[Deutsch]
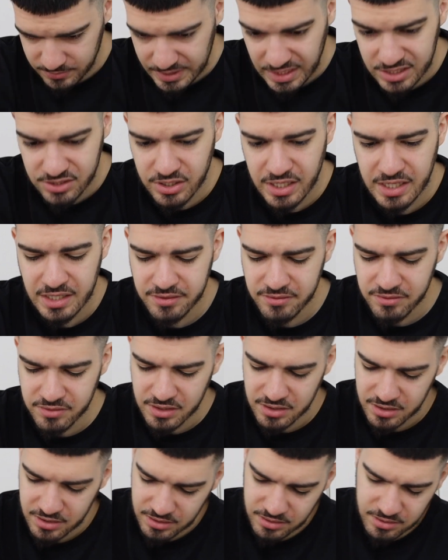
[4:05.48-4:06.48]
also
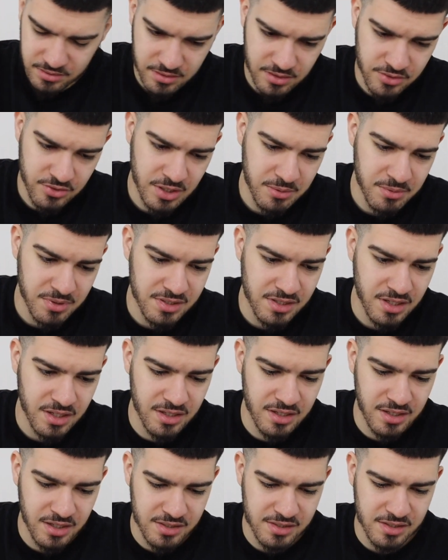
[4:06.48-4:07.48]
entweder, also ich habe tatsächlich
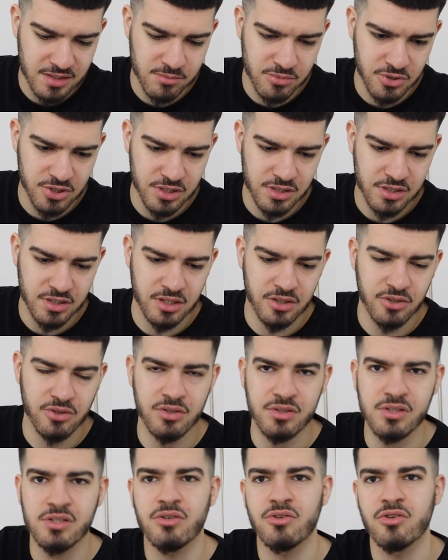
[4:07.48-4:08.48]
eine XL bestellt, ich kann euch
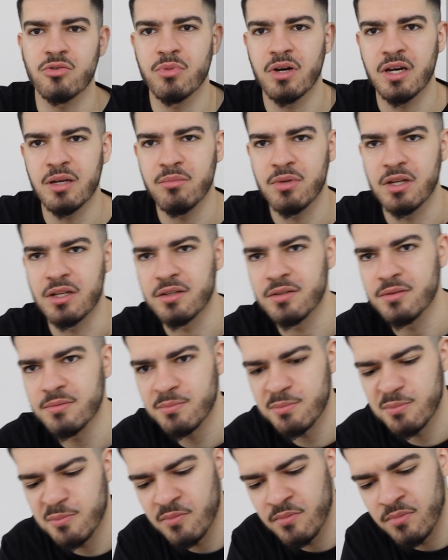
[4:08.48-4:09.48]
das hier auch nochmal einblenden.
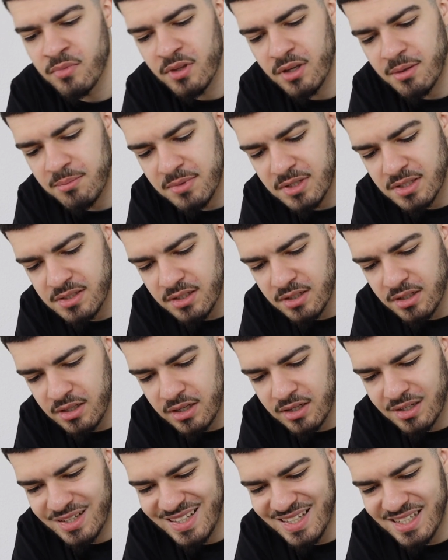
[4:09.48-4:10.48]
Ich habe tatsächlich
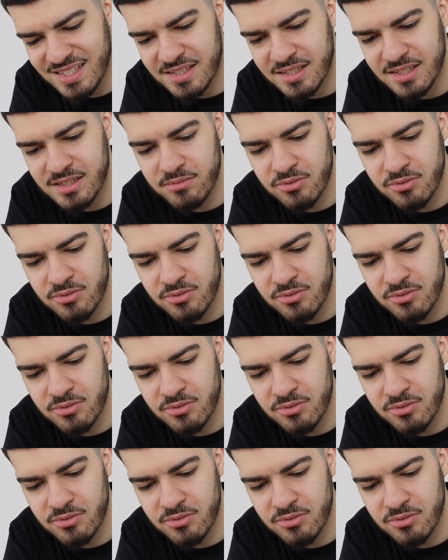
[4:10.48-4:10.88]
eine XL